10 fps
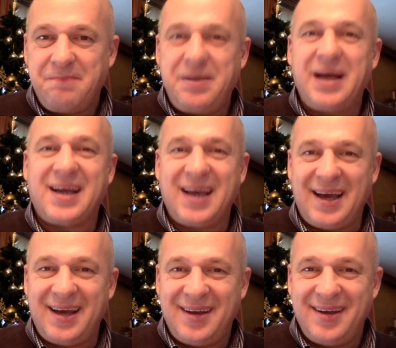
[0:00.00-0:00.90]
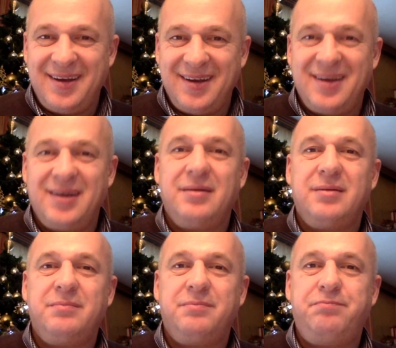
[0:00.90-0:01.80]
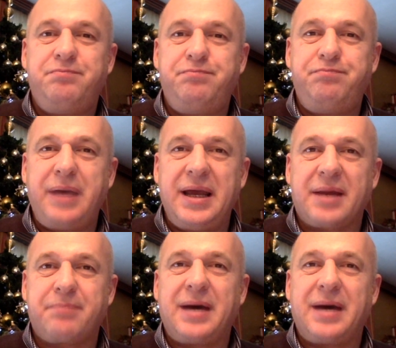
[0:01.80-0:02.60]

Perché per